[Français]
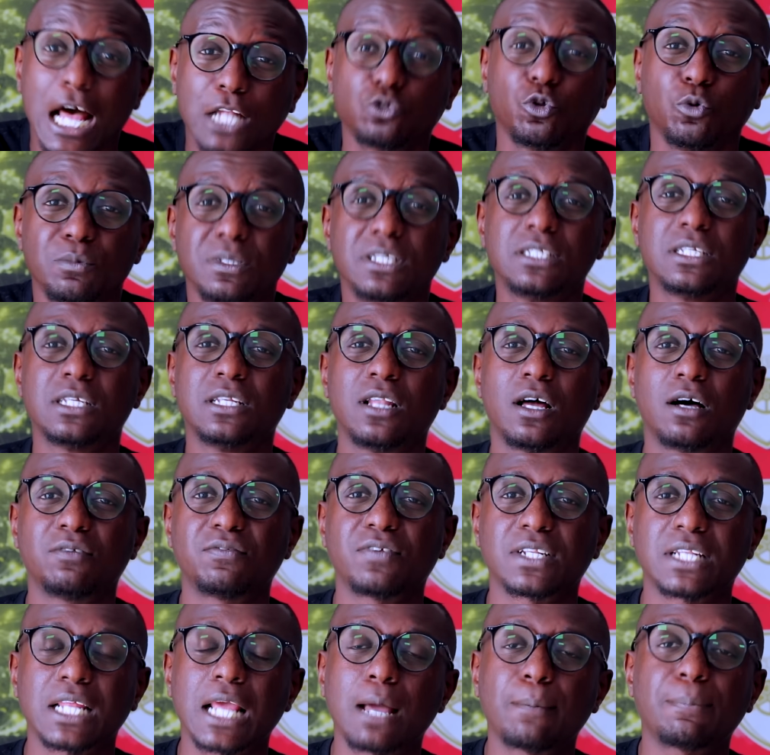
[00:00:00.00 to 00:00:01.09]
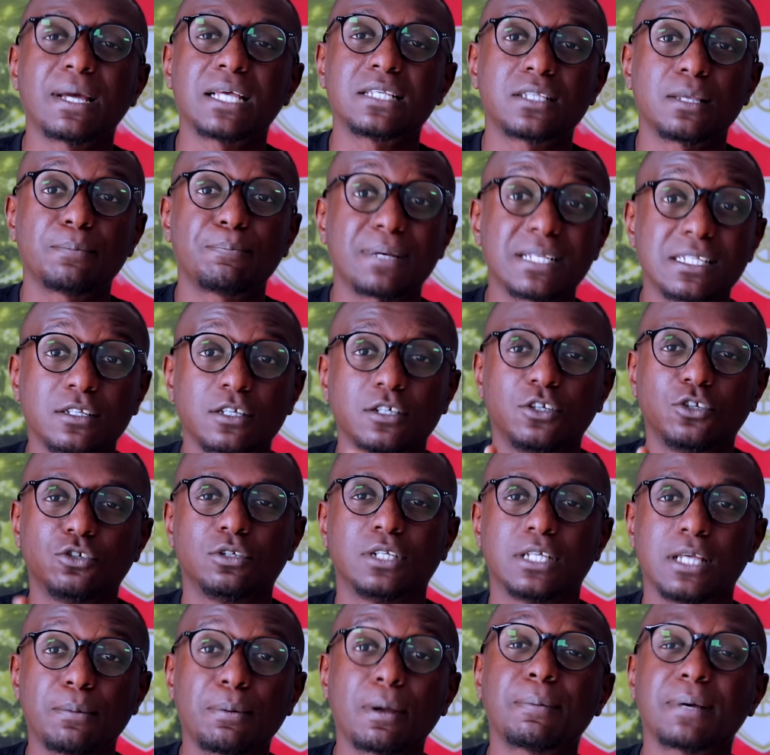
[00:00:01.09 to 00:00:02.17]
à domicile, en fait. Et après, c'est parce que,
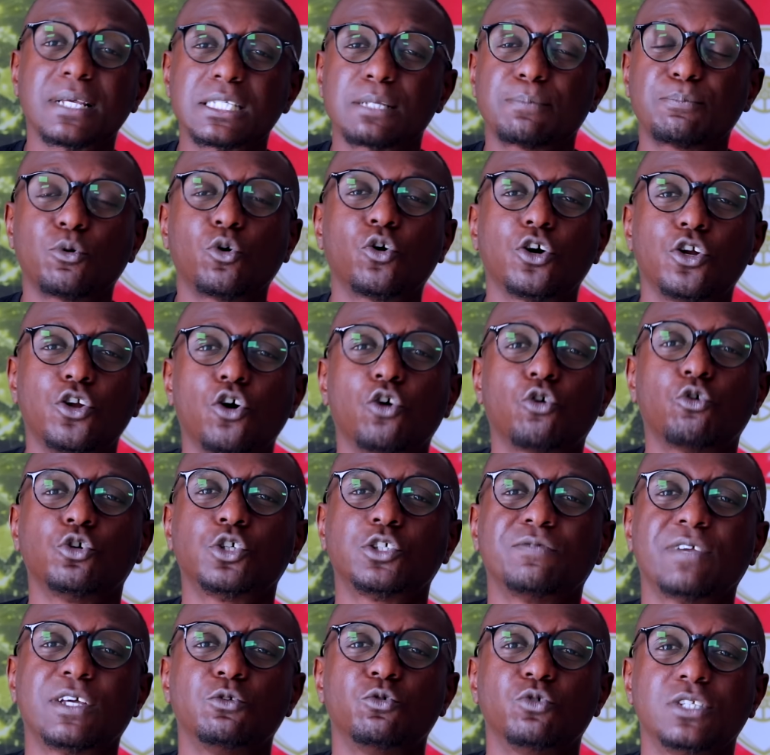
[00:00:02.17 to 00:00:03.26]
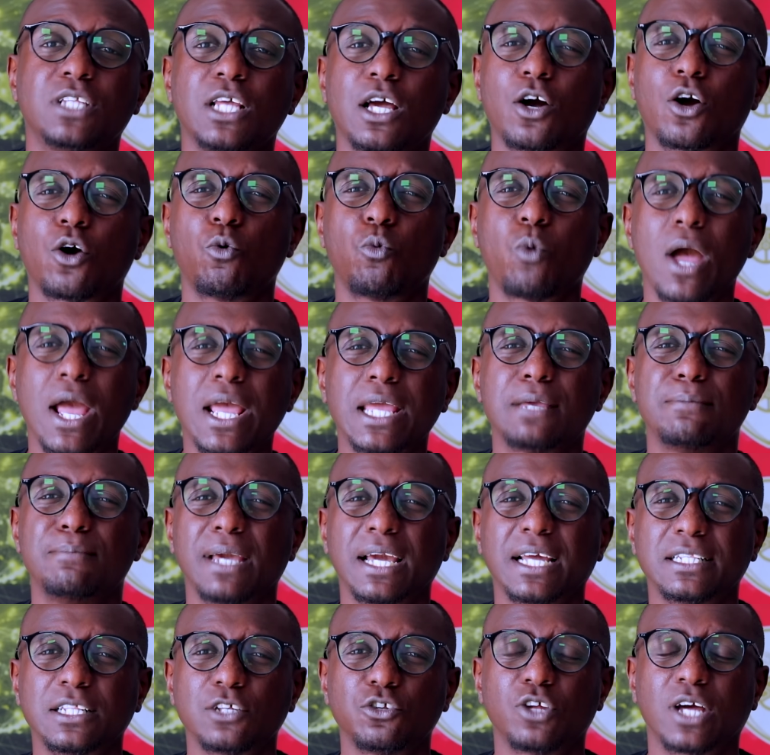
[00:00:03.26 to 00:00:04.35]
et après, c'est pour que leur coach vienne nous dire que, ouais, il
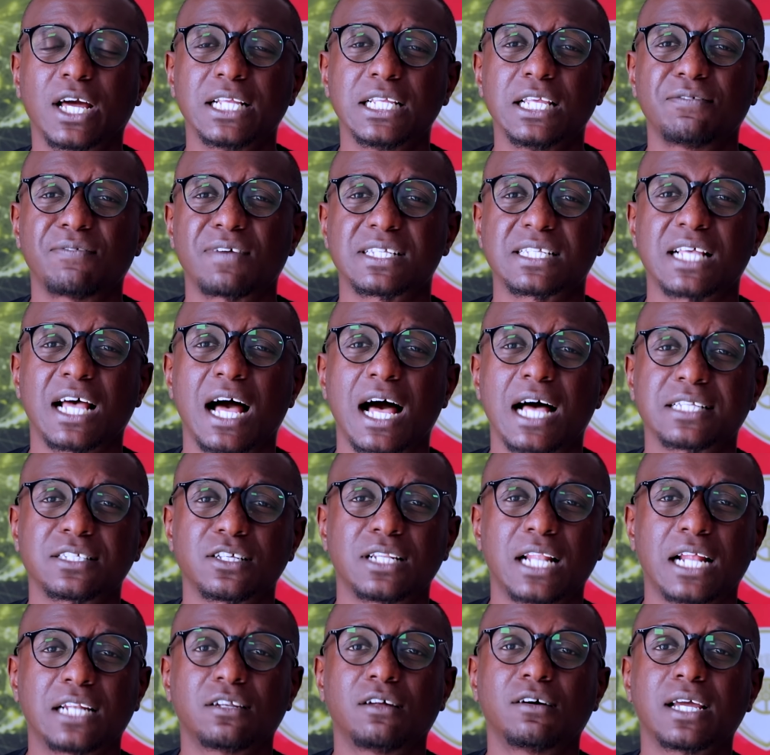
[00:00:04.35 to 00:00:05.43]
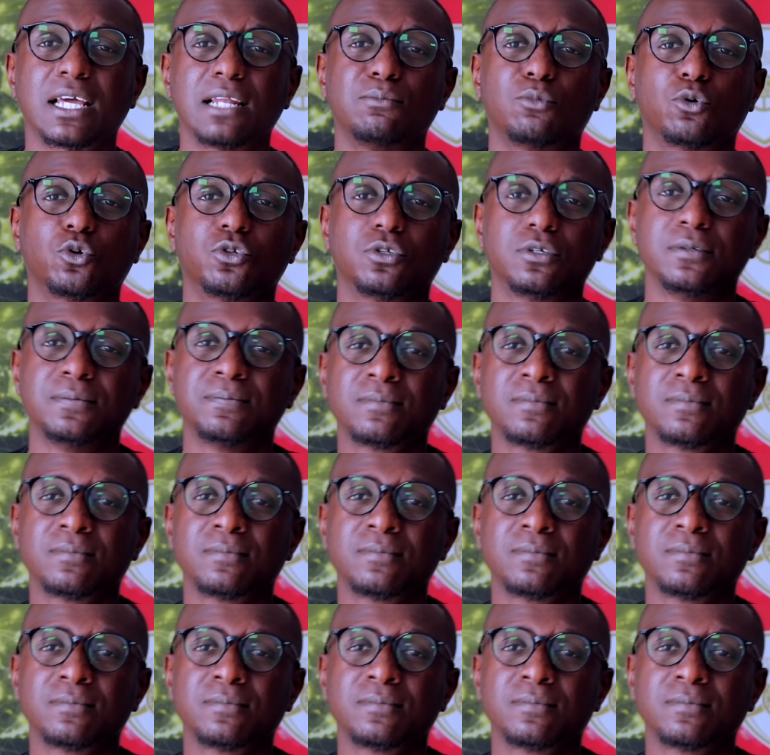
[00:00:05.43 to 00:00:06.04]
méritait de gagner face à Arsenal. Dans quel monde?